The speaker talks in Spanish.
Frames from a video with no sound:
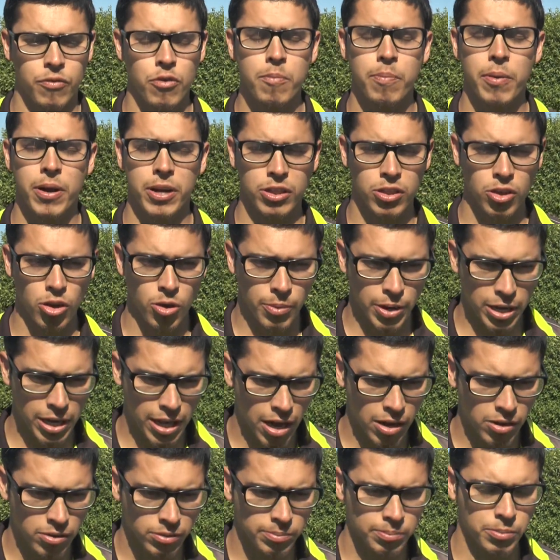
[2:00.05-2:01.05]
Fue un partido
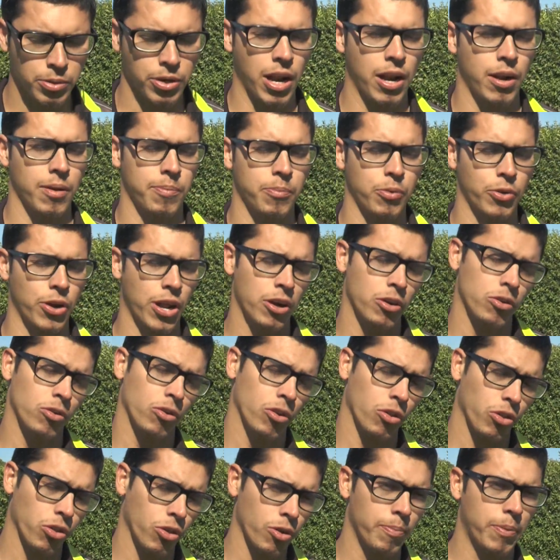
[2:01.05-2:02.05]
peleado, por, por algo
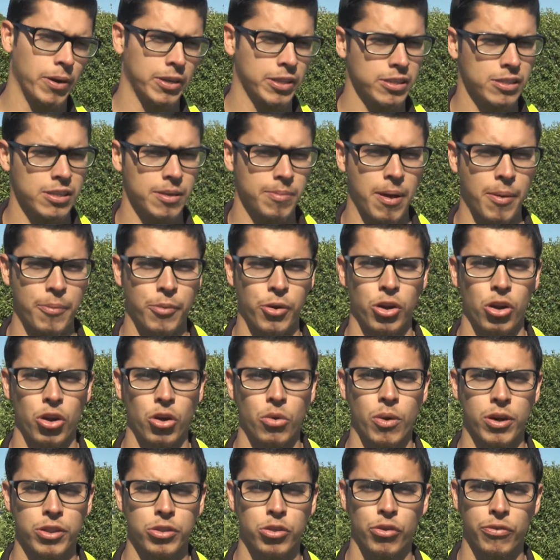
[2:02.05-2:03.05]
los dos participamos en los
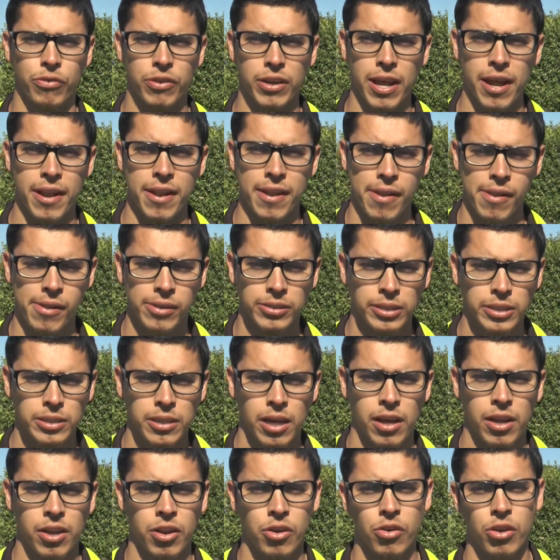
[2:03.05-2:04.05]
cuartos de final.
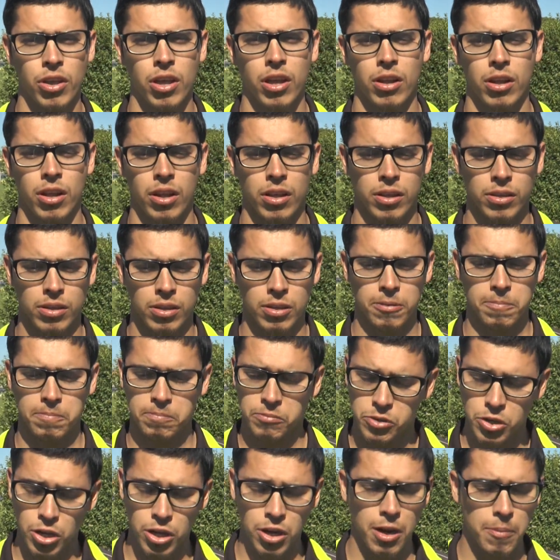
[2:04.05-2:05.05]
Creo que
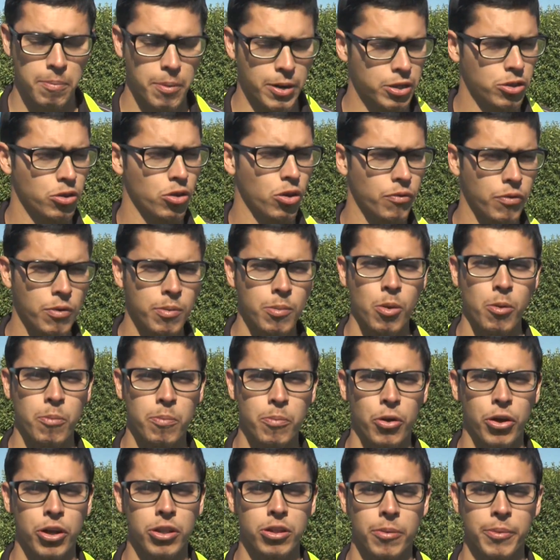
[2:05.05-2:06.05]
si en el partido fuimos un
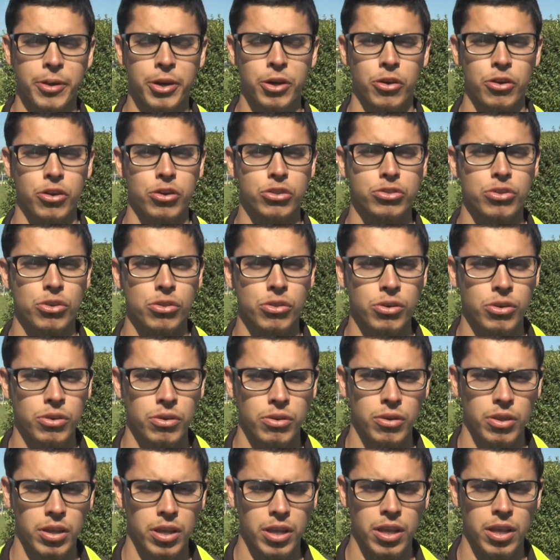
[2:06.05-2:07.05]
poquito mejor nosotros
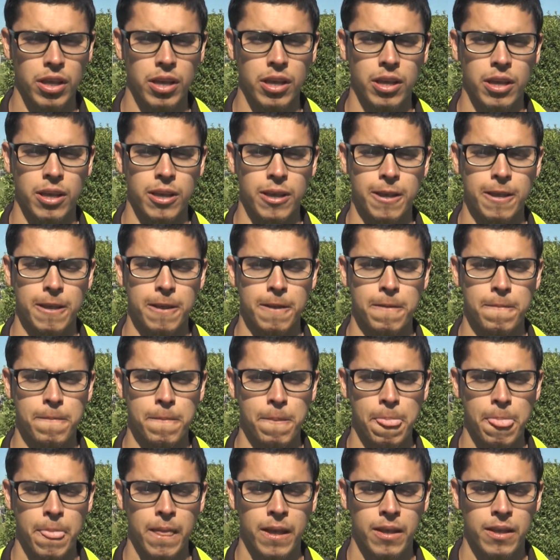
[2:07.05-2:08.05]
y
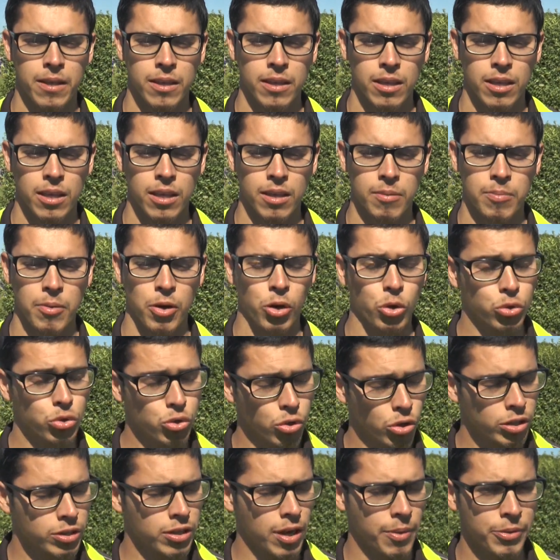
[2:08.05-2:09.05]
y me
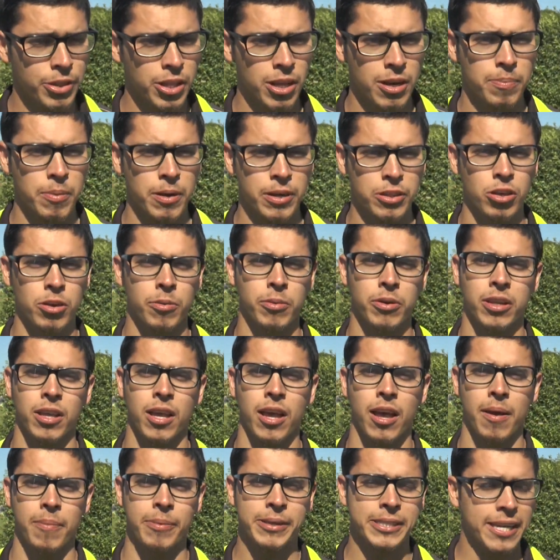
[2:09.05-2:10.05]
gustó el trámite del partido
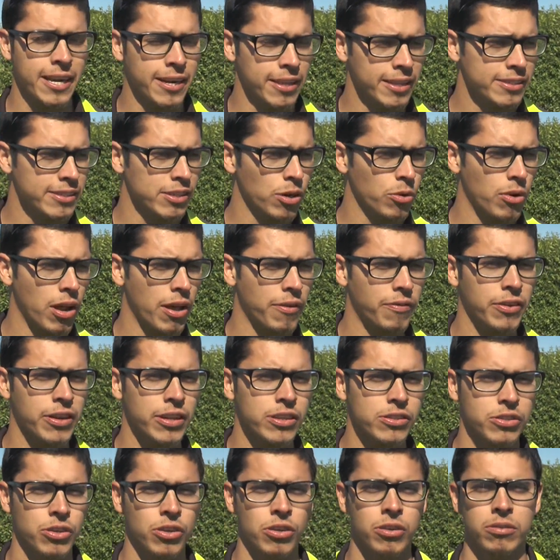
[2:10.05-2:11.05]
porque a pesar de ser una
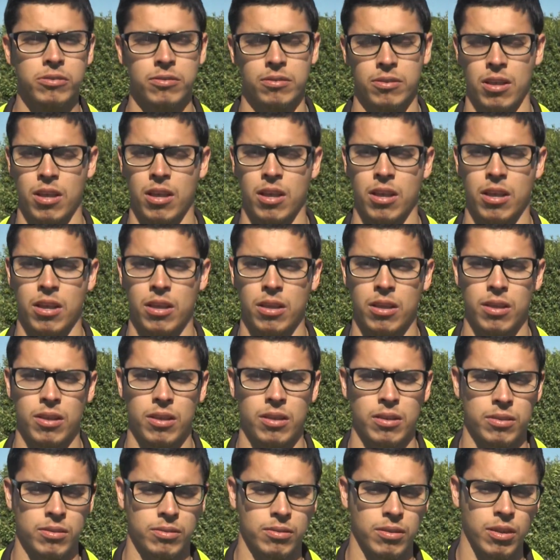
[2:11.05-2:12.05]
definición,
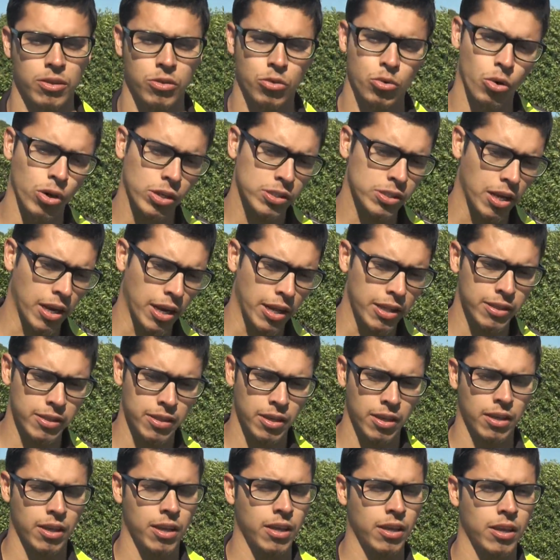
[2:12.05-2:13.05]
eh, estuvo
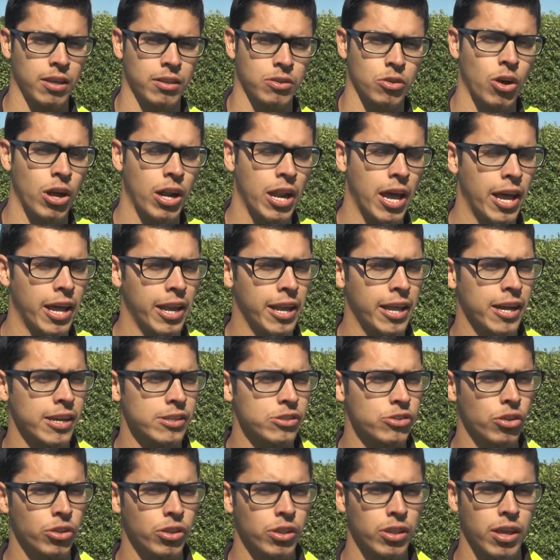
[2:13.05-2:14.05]
excelente toda la
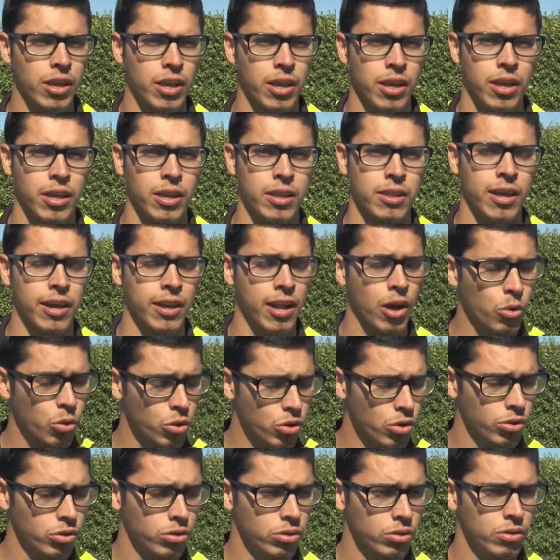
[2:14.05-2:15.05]
delegación de,
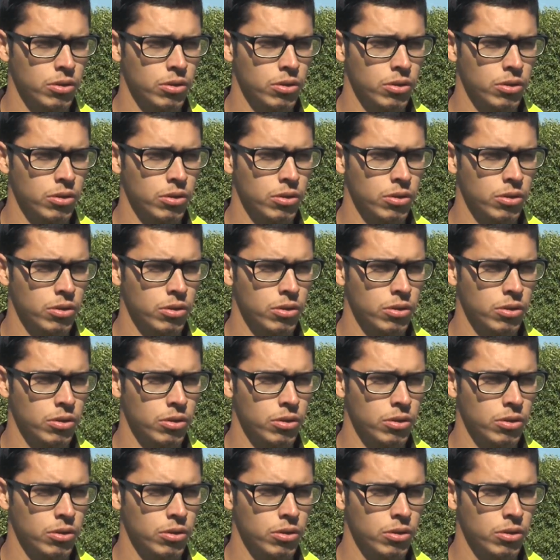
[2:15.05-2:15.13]
Arauco.